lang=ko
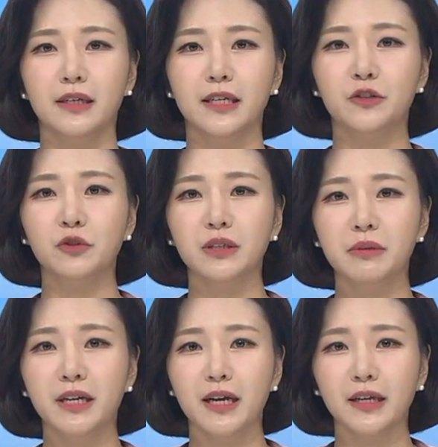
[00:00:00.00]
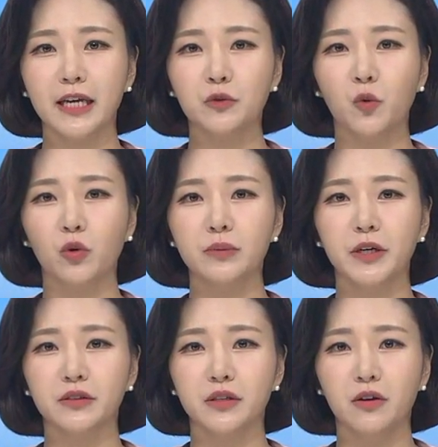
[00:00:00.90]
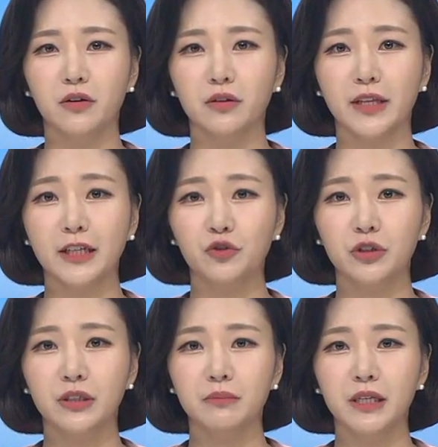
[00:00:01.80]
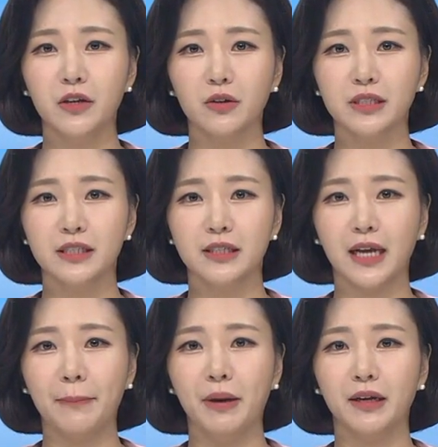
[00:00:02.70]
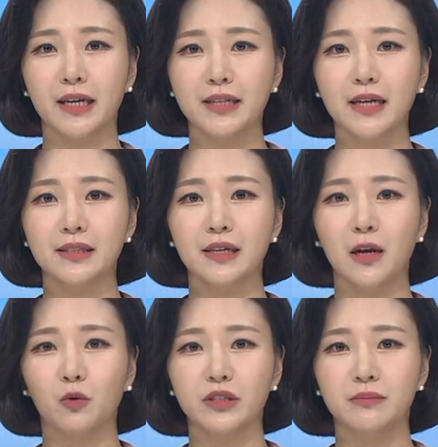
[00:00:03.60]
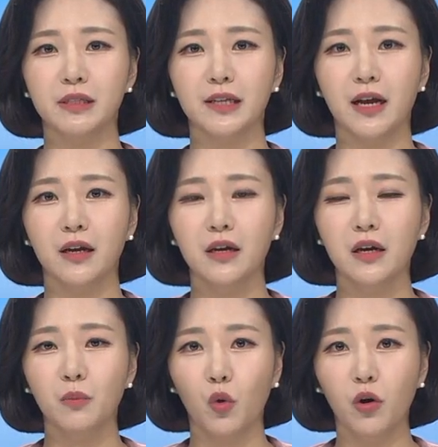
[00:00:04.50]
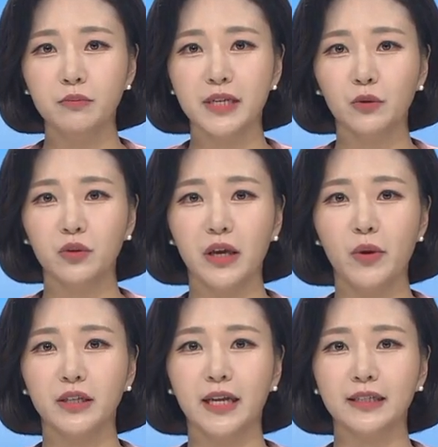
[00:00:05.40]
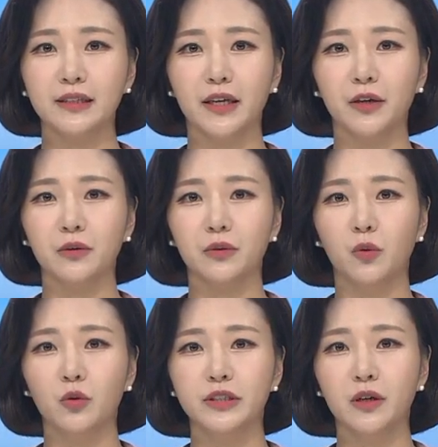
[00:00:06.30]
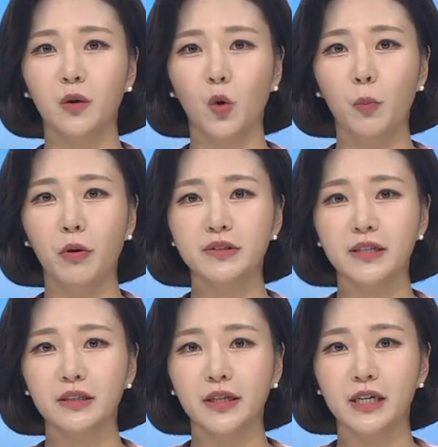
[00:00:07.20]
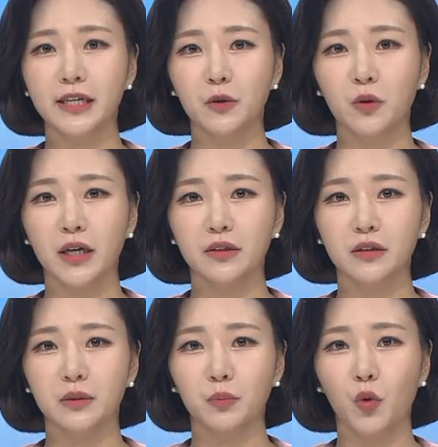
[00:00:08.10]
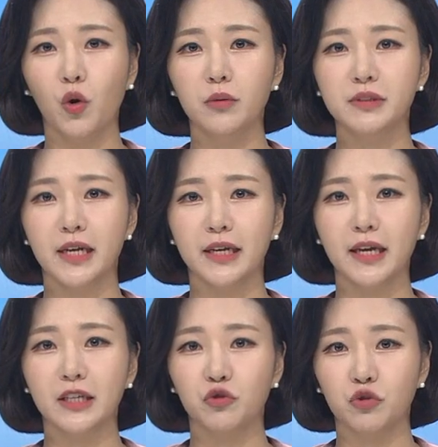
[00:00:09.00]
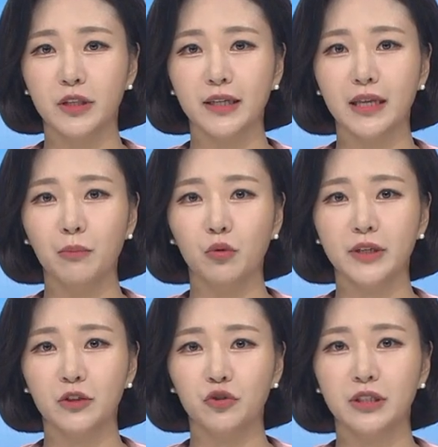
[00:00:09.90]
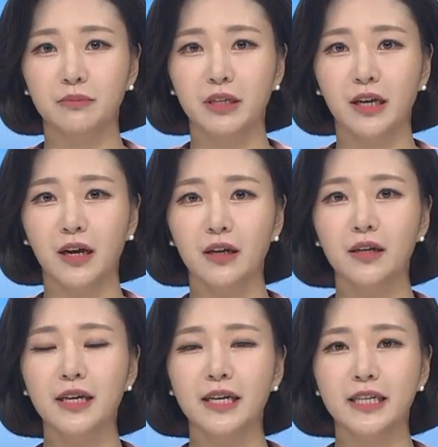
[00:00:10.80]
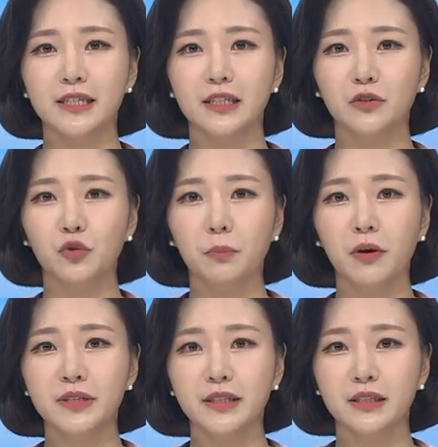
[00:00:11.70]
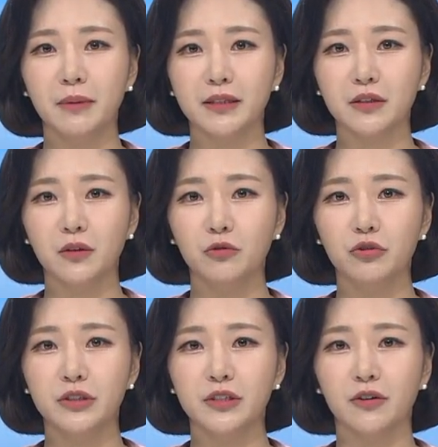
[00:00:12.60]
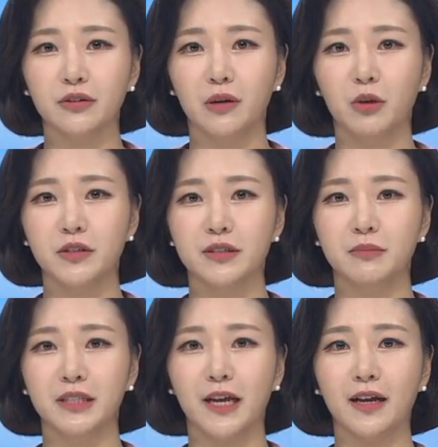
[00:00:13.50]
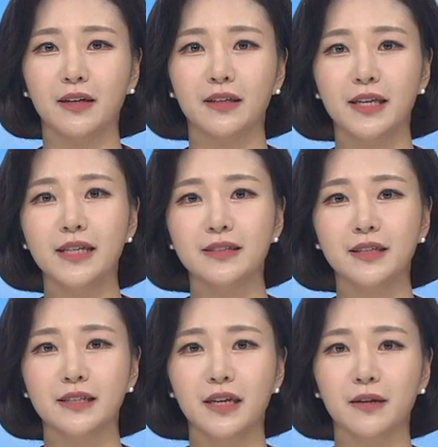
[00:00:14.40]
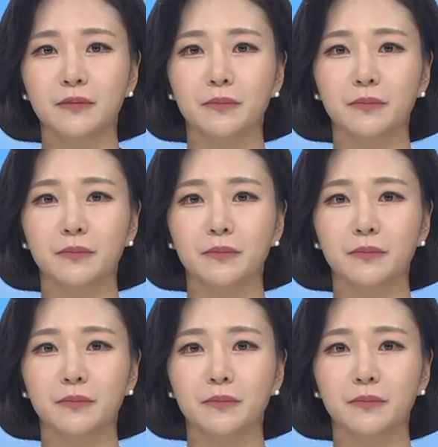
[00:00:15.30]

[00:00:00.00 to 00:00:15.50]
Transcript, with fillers: 기준금리가 계속 오르면서 대출금리 역시 가파르게 상승하고 있습니다. 보험사도 예외는 아닌데요. 올 들어 5%대를 기록하던 보험사의 주택담보대출 금리가 이제는 6%마저 훌쩍 넘어섰습니다. 이한승 기자.